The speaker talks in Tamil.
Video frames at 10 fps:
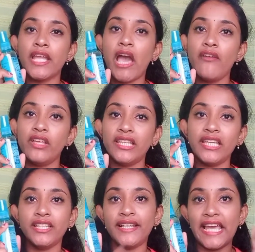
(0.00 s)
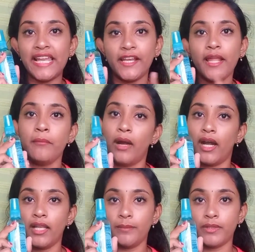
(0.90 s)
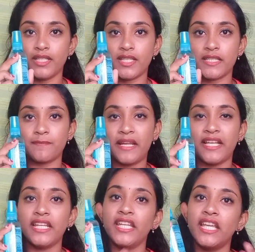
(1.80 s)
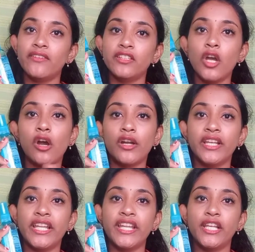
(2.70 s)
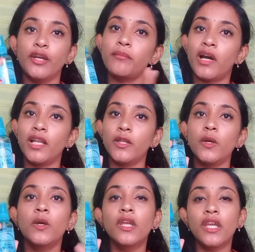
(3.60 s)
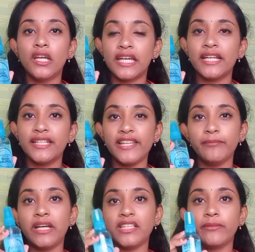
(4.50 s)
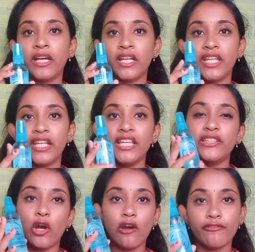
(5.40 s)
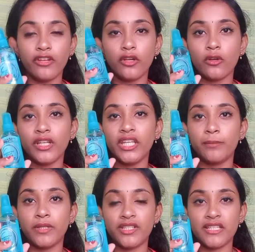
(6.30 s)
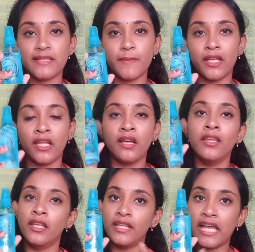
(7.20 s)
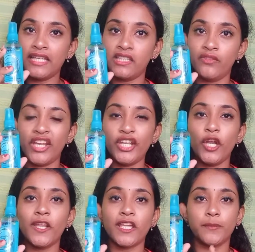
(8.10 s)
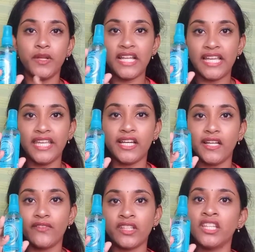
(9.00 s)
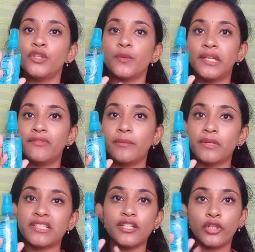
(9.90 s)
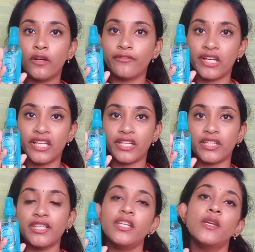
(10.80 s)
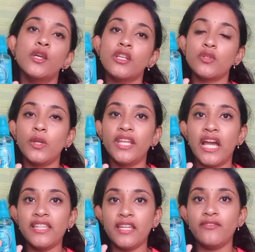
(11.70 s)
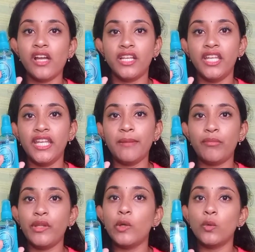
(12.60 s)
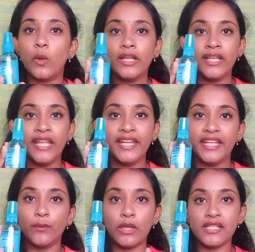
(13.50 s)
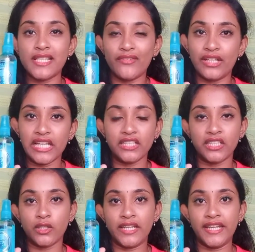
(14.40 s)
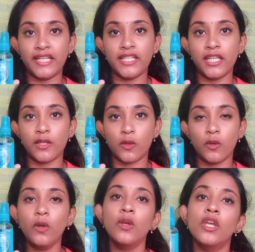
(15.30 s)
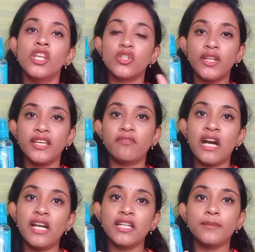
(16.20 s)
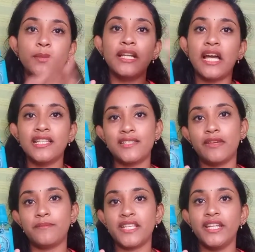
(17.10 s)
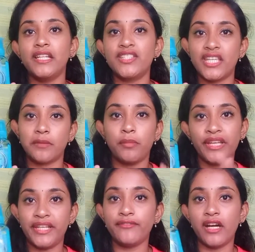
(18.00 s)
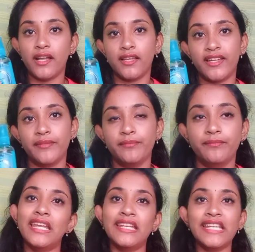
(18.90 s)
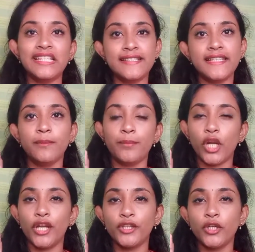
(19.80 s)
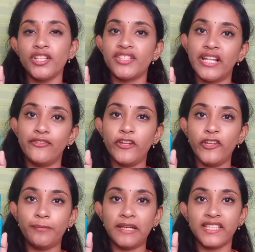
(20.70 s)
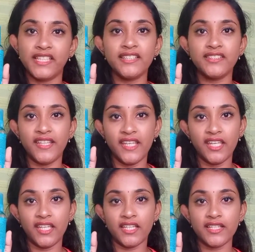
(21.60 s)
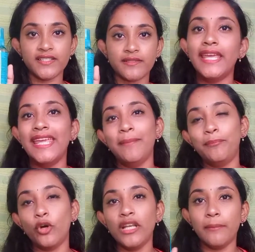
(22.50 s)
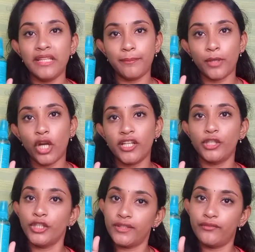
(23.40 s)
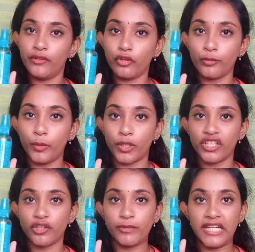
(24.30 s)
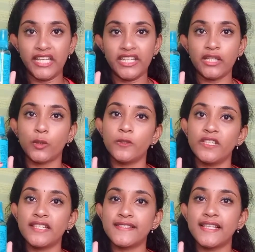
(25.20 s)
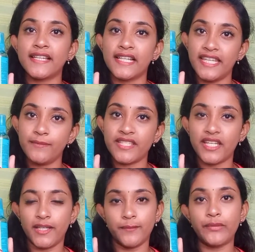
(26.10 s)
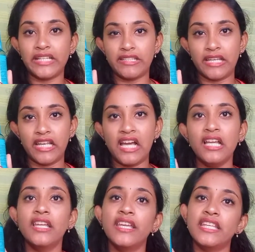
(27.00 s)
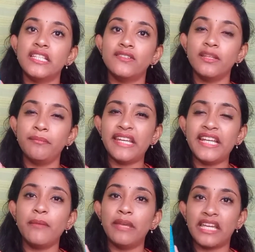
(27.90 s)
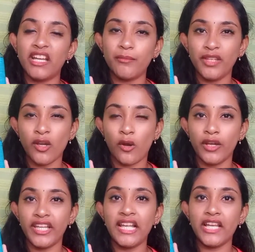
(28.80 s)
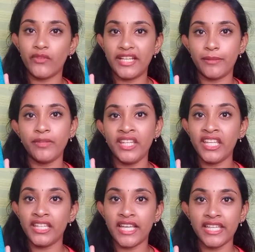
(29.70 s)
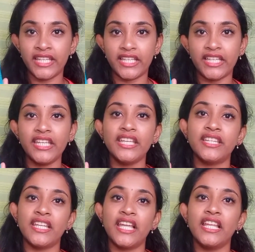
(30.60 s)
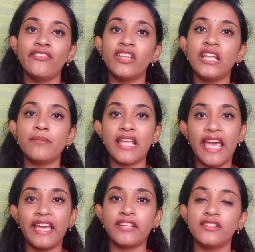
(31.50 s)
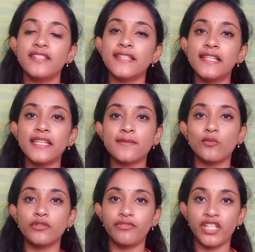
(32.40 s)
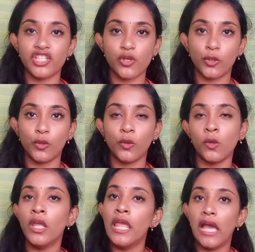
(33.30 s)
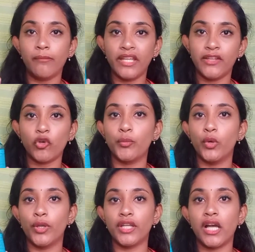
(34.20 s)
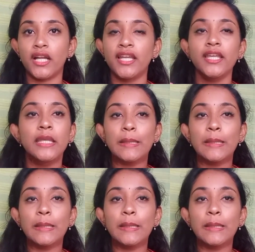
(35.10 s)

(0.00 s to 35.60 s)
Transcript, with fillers: நான் வந்து இது டேரெக்டாக மாலில் பர்ச்சேஸ் பண்ணேன் நீங்கள் வந்து ஆன்லைன்லேயோ மால்லையோ கரெக்ட் டைம் பார்த்து வாங்கினீங்கன்னா இது ஆஃபரில் கூட நீங்கள் பர்ச்சேஸ் பண்ணலாம் நான் இந்த வீடியோ எடுக்கிறப்ப நைக்காவில் வந்து இது டுவெண்ட்டி ஃபைவ் பர்சன்ட் ஆஃபரில் இருக்குது ஸோ நீங்கள் அதில் வாங்கினீங்கன்னா எப்படியும் ஒரு ஒன் எயிட்டி ஒன் செவன்ட்டி அந்த ரேட்டில் தான் இருக்கும் ஸோ நீங்கள் வாங்குறப்போ நாலஞ்சு வெப்சைட்டில் செக் பண்ணிவிட்டு வாங்குங்க நெக்ஸ்ட் இந்த ப்ராடக்டோட ஷெல்ஃப் லைஃப் பார்த்தீங்கன்னா த்ரீ இயர்ஸ் இப்போ நம்ம இந்த ப்ராடக்ட் ரிவ்யூவுக்கு போகிறதுக்கு முன்னாடி இதில் கொடுத்துருக்க சில கிளைம்ஸ் என்னென்னு பார்த்துடலாம் இதில் வந்து மெயினாக மெக்கடமியா ஆயில் அண்ட் வைட்டமின் இ தான் இருக்குது இதனால் வந்து நம்ம ஹேருக்கு வந்து சில்கி ஸ்மூத் ஃபினிஷ் கொடுக்கும் அப்படின்னு இவங்க போட்டிருக்காங்க